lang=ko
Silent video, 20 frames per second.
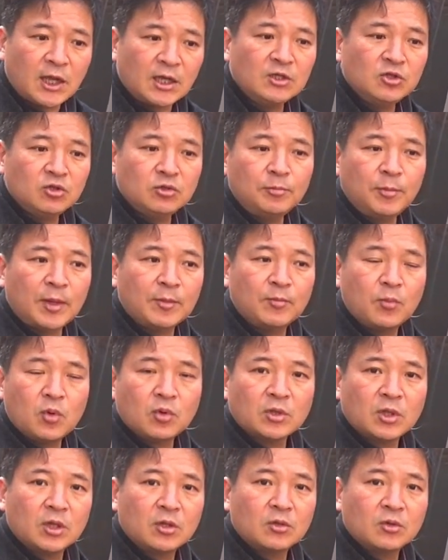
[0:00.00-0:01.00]
단순
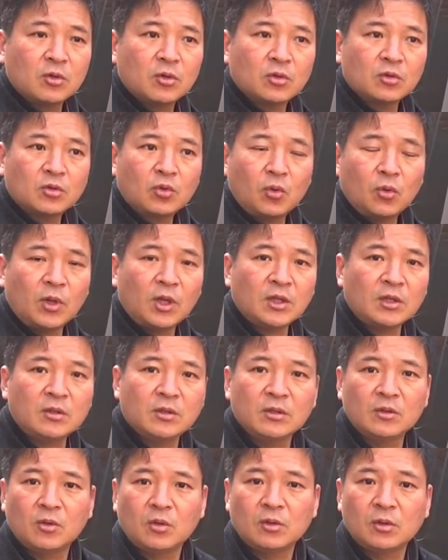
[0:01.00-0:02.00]
반복되는 거로
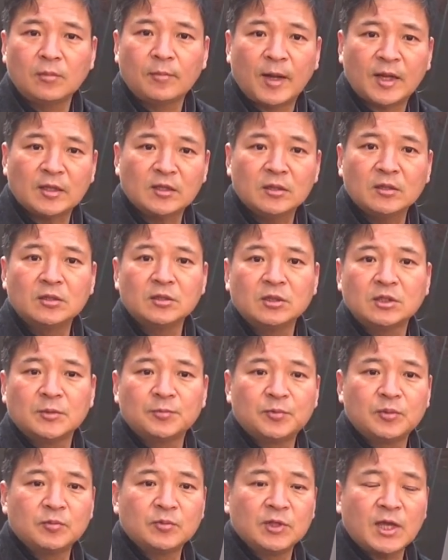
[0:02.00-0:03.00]
똑같은 거를 만드는
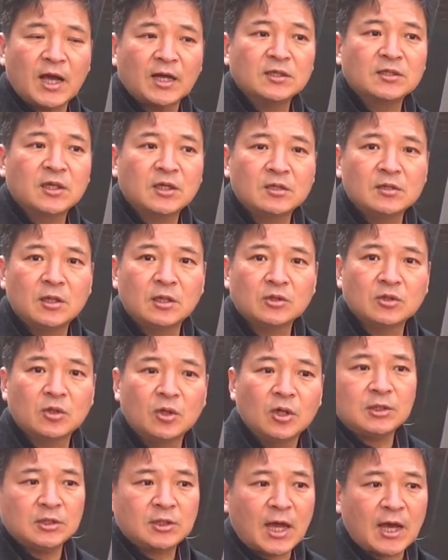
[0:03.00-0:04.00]
제품 양산을 해서
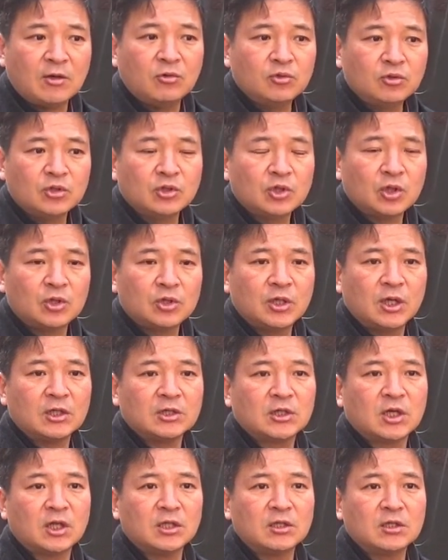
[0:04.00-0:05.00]
양으로
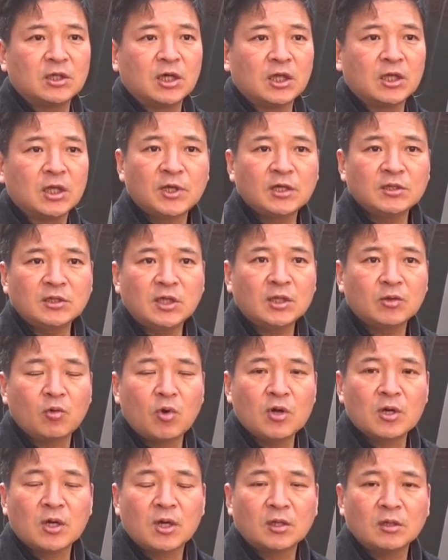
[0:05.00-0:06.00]
처리하지 않는 한 생산
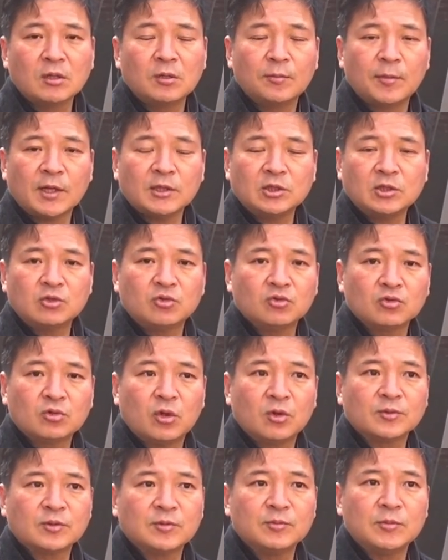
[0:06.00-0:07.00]
원가를 맞출 수가
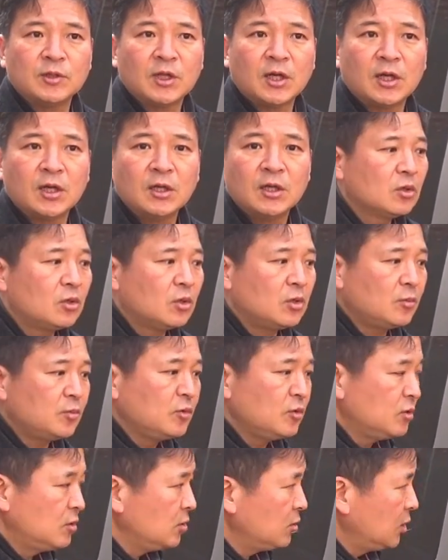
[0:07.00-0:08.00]
없습니다.
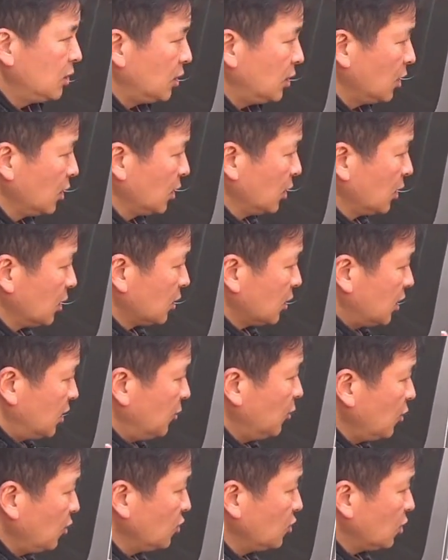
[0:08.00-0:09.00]
여러분들이
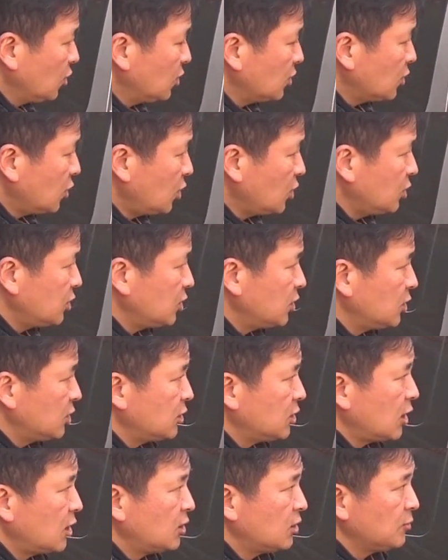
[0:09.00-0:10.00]
기본적인
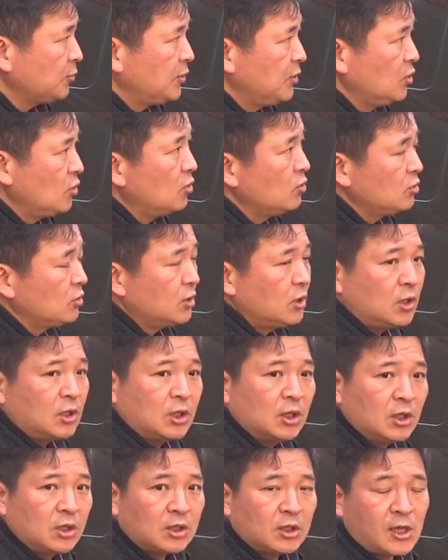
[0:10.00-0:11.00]
설치하는
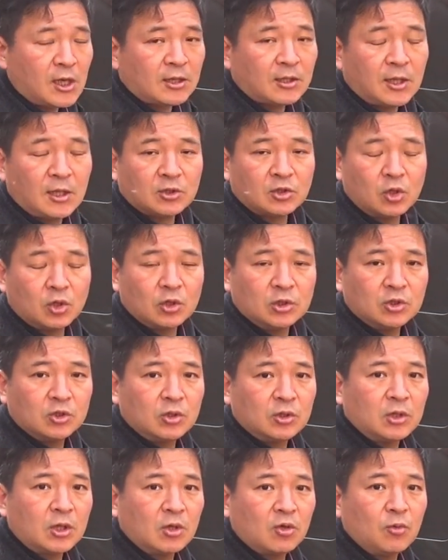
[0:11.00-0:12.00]
비용들이 딱딱 정해져
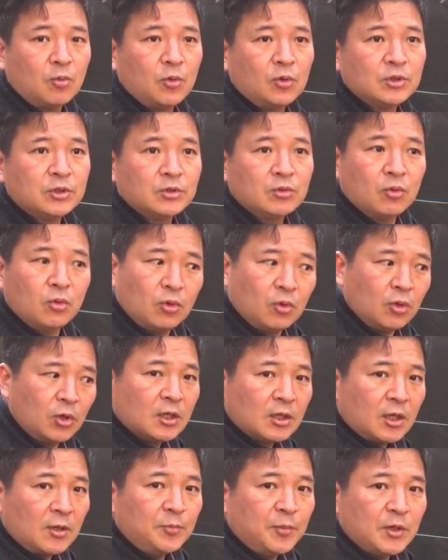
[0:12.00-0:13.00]
있다고 보시고
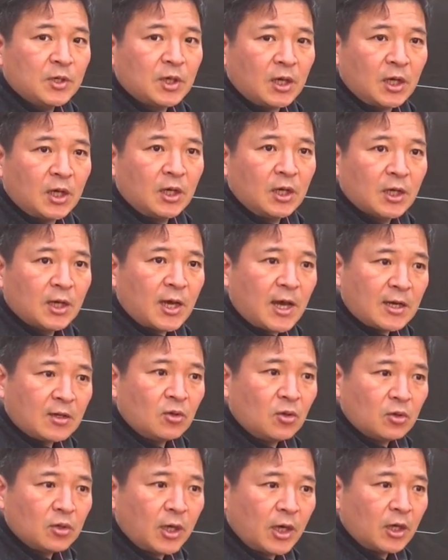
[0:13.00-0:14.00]
캠핑카
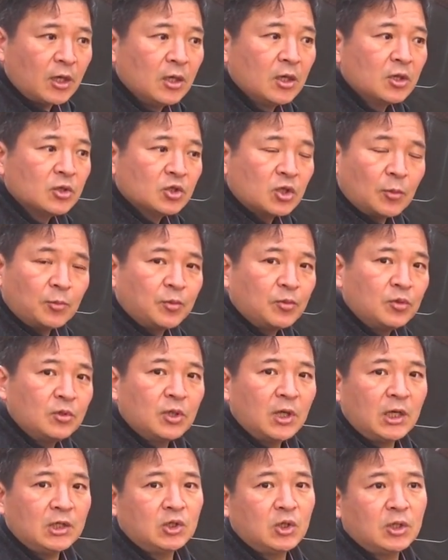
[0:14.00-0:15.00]
가격에
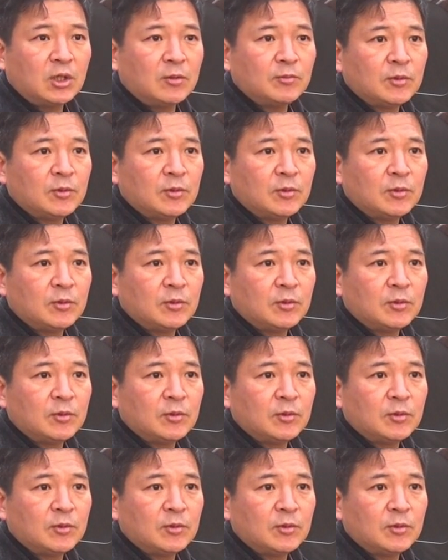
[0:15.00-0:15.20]
접근을 하셔야